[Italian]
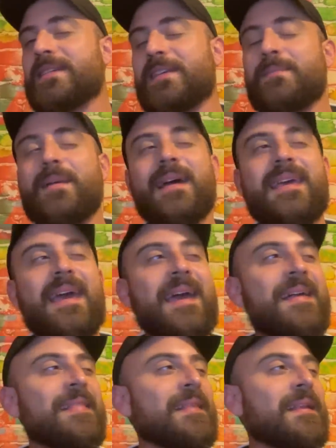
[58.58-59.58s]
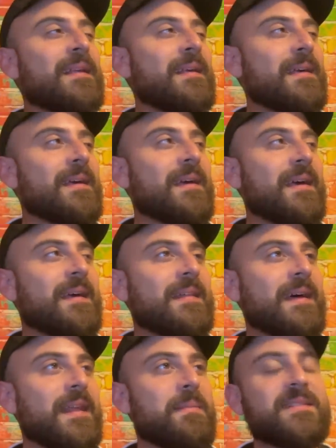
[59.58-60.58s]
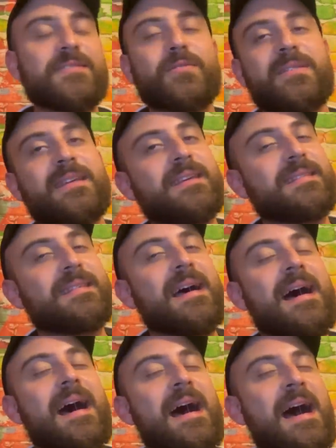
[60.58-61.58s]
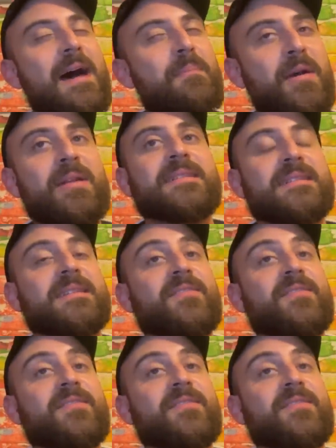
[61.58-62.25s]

sembra che eh, in Arabia Saudita abbiano iniziato a